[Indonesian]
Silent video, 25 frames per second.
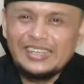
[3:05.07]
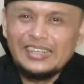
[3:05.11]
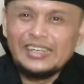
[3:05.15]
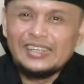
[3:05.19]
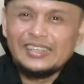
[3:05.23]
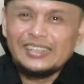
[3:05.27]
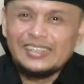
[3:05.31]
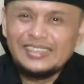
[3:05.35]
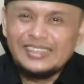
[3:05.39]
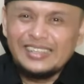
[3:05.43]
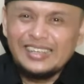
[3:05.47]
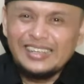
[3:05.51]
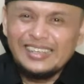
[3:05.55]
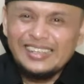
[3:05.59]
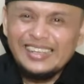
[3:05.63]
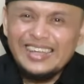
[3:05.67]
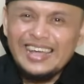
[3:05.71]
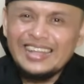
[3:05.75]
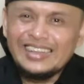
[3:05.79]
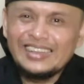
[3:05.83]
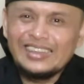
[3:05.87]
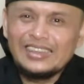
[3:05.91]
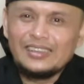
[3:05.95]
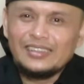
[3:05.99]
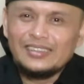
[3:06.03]
kalian. Kita
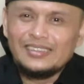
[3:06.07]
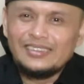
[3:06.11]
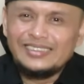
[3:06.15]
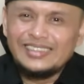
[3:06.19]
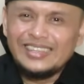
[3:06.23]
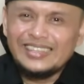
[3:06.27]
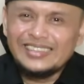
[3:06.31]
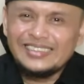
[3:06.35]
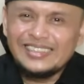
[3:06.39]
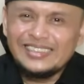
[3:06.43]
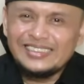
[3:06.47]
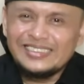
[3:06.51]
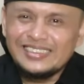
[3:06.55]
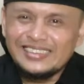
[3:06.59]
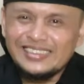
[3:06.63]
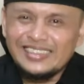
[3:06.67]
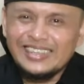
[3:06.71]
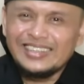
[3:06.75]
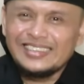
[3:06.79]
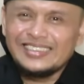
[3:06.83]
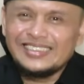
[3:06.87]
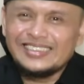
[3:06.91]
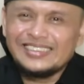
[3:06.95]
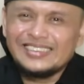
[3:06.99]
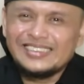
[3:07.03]
lihat DC
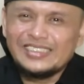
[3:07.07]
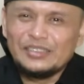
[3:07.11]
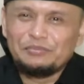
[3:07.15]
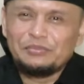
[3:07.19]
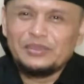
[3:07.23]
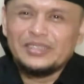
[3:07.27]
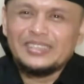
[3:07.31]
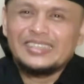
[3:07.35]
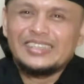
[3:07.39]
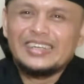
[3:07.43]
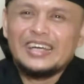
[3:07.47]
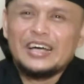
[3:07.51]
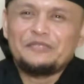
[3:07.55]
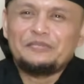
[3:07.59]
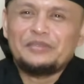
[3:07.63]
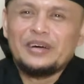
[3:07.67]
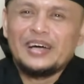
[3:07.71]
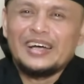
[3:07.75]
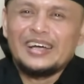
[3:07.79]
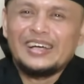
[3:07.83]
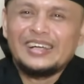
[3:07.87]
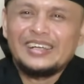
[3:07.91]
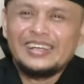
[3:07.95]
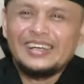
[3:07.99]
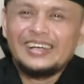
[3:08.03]
stres seperti
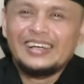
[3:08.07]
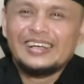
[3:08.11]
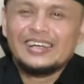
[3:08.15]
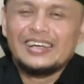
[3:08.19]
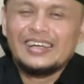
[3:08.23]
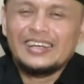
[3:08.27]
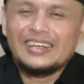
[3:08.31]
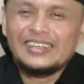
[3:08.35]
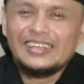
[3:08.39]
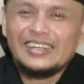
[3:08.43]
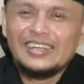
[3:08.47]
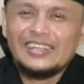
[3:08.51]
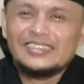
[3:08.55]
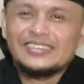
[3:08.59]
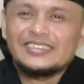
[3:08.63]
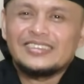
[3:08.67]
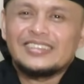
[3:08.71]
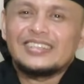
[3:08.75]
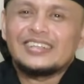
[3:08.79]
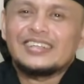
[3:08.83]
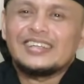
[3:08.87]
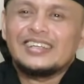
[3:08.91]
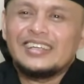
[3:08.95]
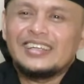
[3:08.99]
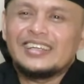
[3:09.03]
apa ya karena
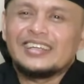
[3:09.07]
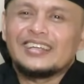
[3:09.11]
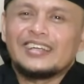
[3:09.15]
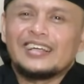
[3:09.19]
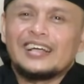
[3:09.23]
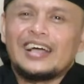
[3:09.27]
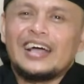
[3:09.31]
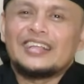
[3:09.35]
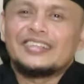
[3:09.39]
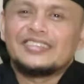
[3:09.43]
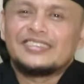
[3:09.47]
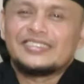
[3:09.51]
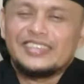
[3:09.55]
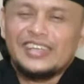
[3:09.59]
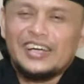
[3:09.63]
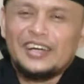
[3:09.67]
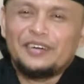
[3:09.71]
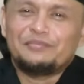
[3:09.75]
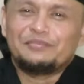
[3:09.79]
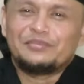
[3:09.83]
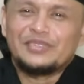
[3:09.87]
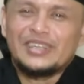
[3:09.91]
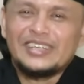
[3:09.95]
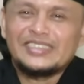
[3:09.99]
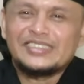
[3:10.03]
sering
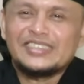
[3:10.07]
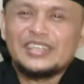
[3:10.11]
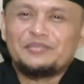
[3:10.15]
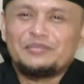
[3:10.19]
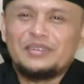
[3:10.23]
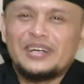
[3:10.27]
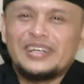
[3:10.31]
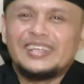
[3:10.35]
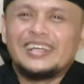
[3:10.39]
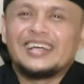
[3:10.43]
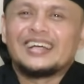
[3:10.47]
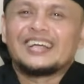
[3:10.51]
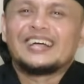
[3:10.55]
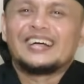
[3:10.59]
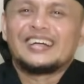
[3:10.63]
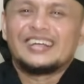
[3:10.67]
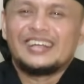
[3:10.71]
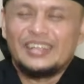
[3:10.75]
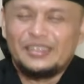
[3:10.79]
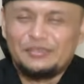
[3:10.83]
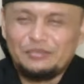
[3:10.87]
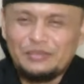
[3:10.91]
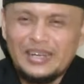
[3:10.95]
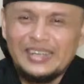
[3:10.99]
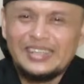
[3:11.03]
ngancam nasabah yang
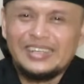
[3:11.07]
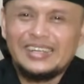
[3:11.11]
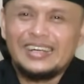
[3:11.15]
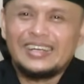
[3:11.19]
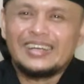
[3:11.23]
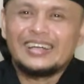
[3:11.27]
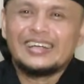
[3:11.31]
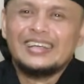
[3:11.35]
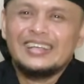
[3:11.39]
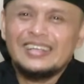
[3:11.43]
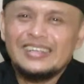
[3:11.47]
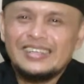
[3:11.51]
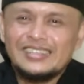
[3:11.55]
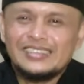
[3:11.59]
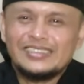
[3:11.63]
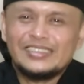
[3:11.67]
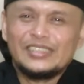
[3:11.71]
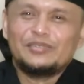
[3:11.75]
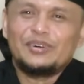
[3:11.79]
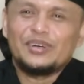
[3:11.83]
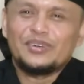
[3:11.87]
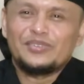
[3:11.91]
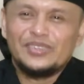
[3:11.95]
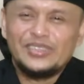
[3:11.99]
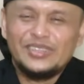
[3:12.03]
gagal bayar.
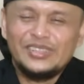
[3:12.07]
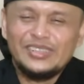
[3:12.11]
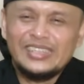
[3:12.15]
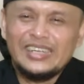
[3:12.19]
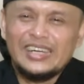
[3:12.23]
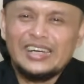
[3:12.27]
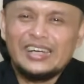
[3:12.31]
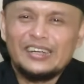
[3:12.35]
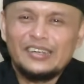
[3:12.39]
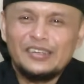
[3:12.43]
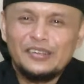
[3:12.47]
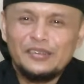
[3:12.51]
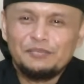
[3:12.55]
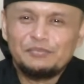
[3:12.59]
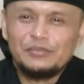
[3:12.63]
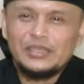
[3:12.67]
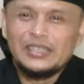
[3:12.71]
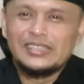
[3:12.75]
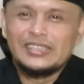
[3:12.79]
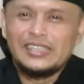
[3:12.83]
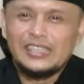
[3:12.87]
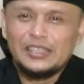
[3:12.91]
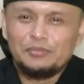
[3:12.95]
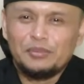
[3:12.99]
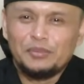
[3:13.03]
Simak videonya
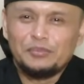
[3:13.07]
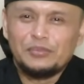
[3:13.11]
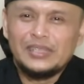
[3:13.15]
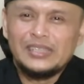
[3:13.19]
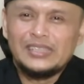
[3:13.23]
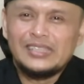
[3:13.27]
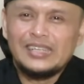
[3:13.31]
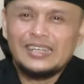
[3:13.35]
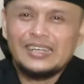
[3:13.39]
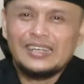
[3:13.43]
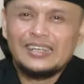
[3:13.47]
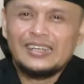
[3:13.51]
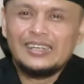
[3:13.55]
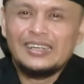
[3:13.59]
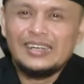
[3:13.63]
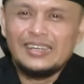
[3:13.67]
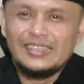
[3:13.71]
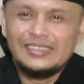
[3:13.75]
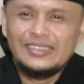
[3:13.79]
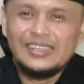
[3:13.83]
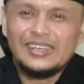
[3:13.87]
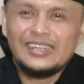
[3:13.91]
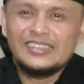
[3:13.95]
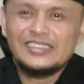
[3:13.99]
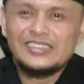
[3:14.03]
biar jadi pembelajaran
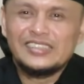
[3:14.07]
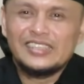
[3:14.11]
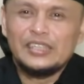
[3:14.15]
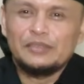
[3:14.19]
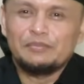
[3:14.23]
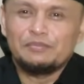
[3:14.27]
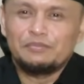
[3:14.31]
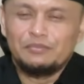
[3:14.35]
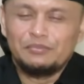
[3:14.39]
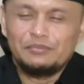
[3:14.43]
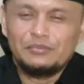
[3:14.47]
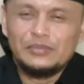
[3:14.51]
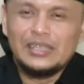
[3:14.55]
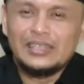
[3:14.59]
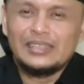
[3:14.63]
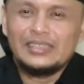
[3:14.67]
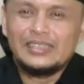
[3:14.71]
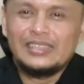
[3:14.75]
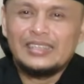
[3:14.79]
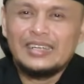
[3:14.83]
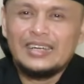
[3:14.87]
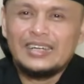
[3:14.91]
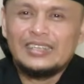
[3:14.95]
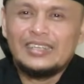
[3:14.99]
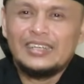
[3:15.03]
Anda. Jangan di skip biar
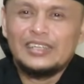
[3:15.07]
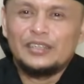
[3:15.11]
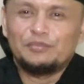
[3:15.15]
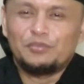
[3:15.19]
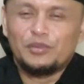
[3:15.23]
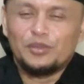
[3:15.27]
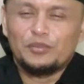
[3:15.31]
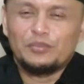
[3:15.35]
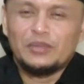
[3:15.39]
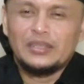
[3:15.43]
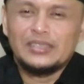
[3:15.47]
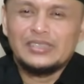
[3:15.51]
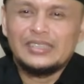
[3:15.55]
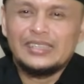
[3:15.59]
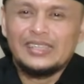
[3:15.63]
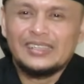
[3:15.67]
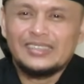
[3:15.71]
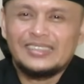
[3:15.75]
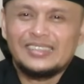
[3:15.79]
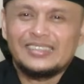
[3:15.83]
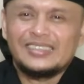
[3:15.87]
tidak ada informasi yang